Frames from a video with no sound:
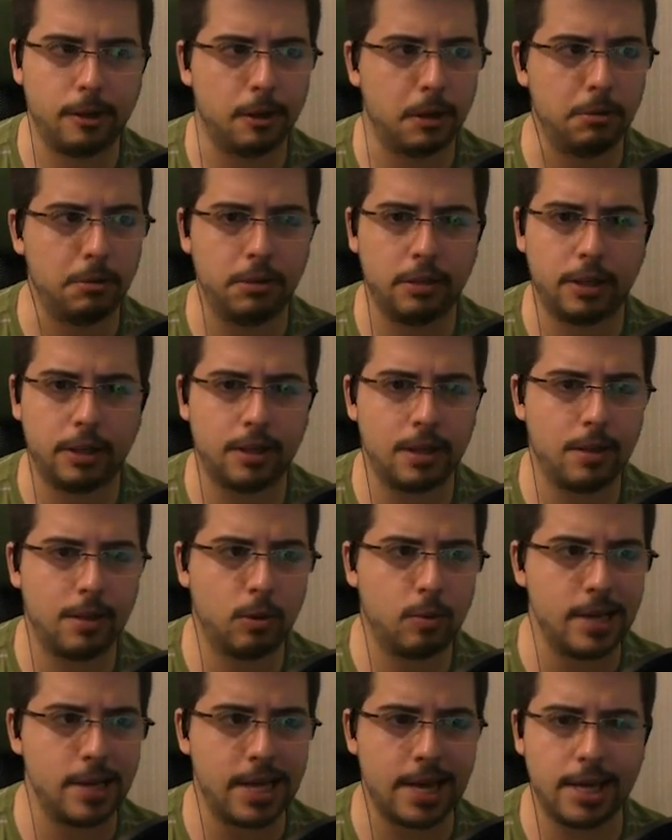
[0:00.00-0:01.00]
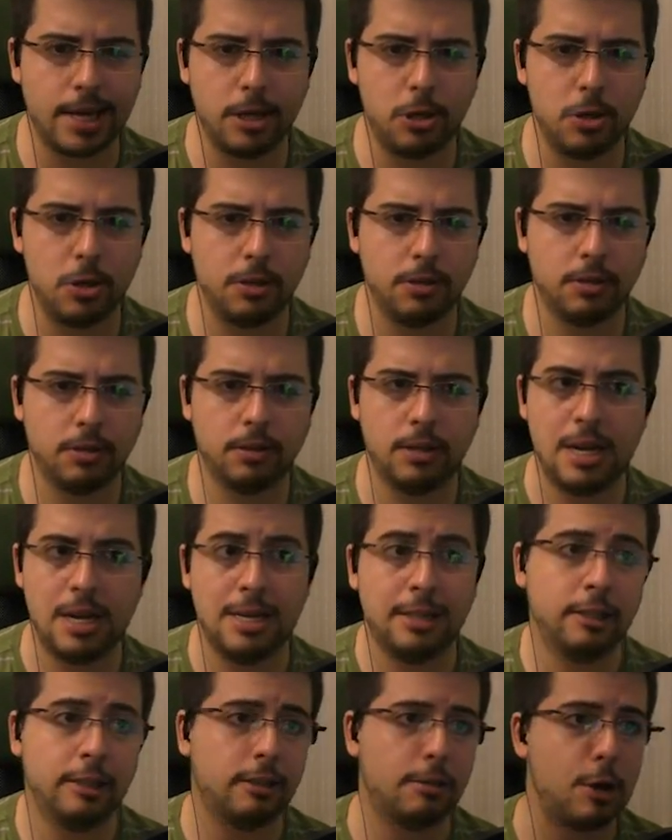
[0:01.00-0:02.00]
¿Aún no te has dado cuenta de eso?
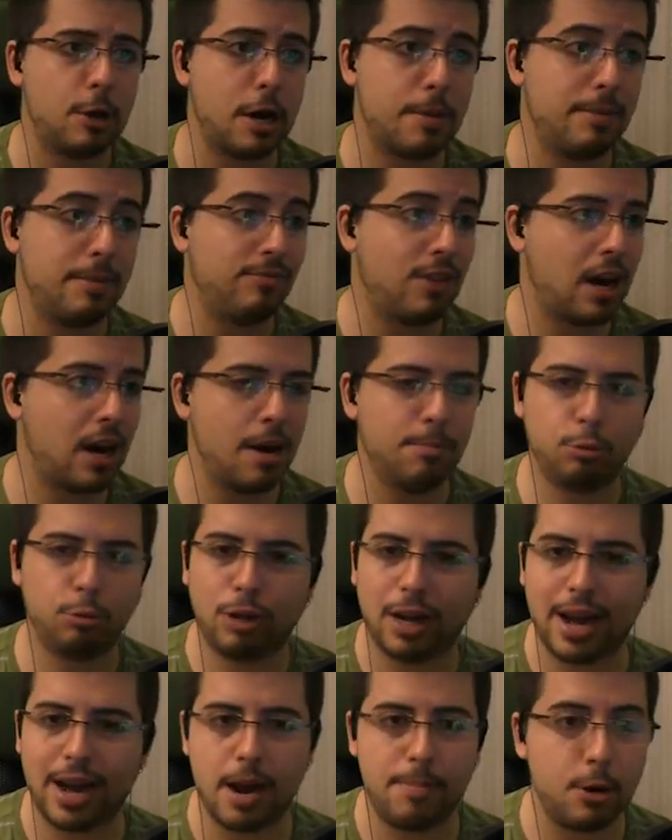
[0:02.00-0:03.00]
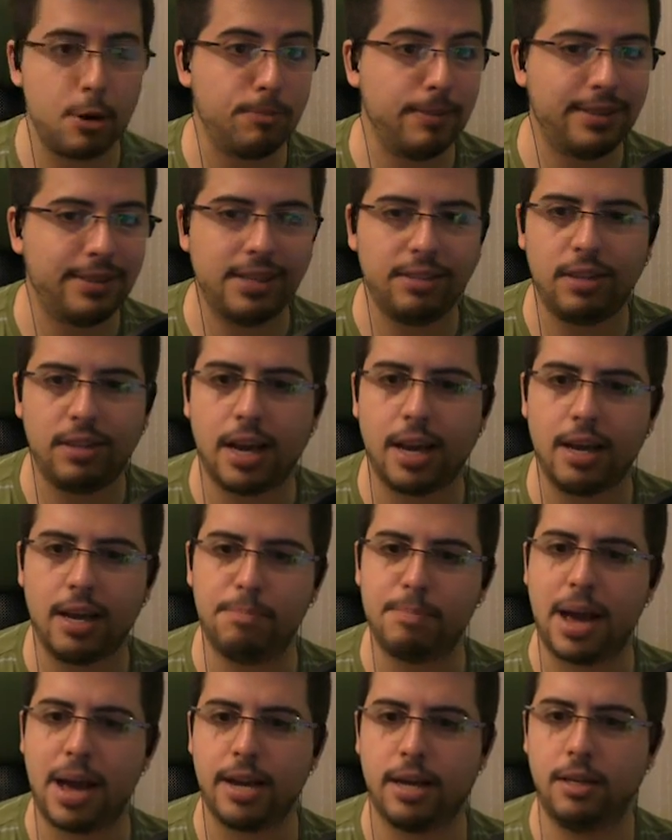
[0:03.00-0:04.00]
Te voy a reventar la puta cara por meterte aquí,
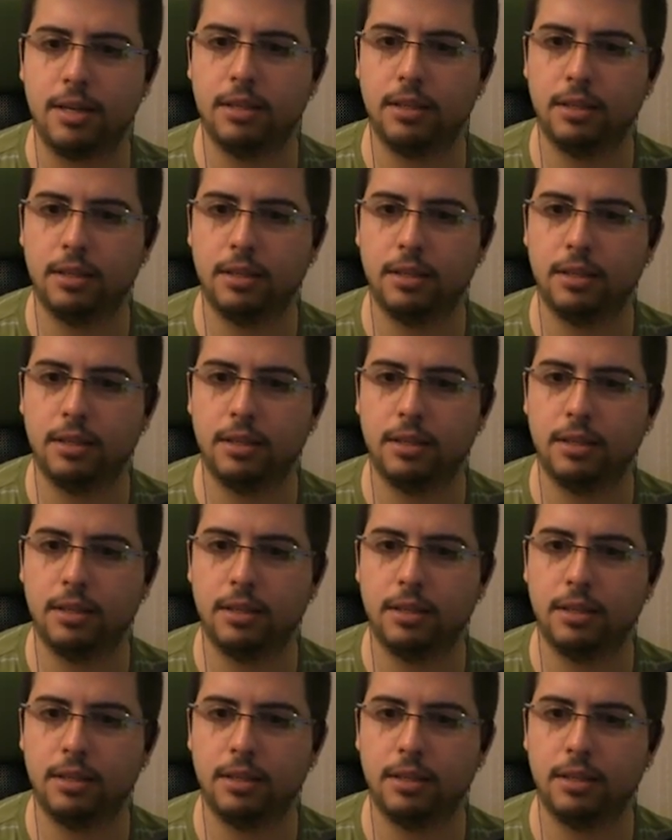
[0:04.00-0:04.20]
Mike.